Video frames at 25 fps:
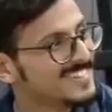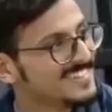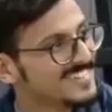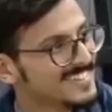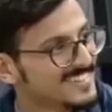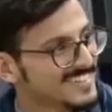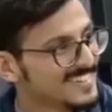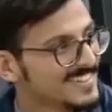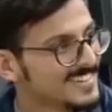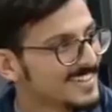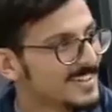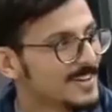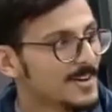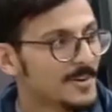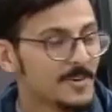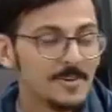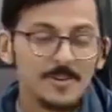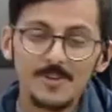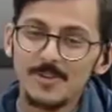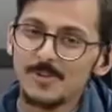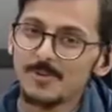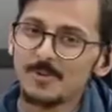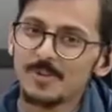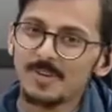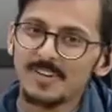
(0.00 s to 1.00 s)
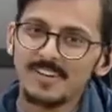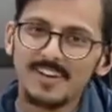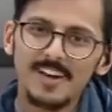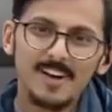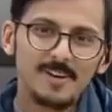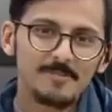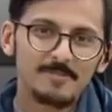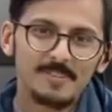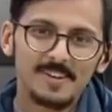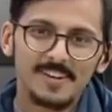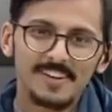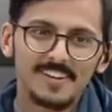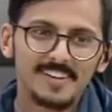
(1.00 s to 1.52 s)
لا ايوه لا
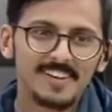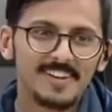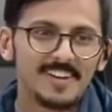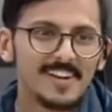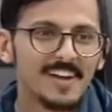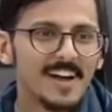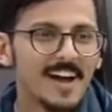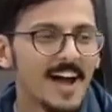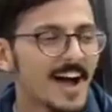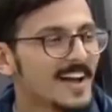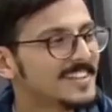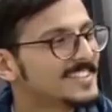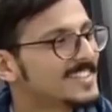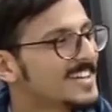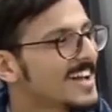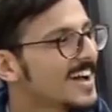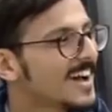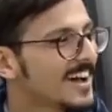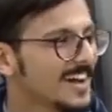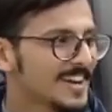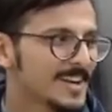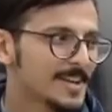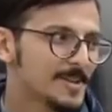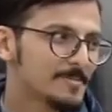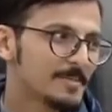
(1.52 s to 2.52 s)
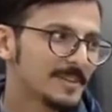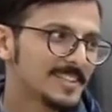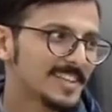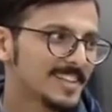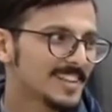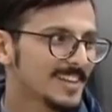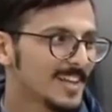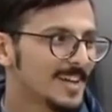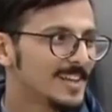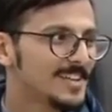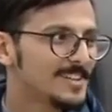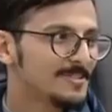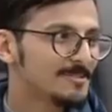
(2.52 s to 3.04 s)
ما اتوقع اشياء غريبه
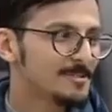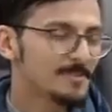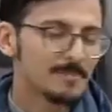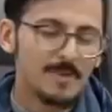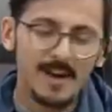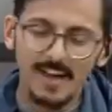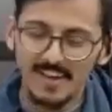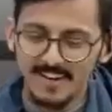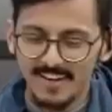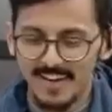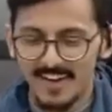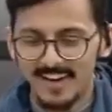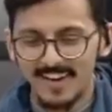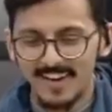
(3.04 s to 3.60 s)
تطلع لي في البحر لا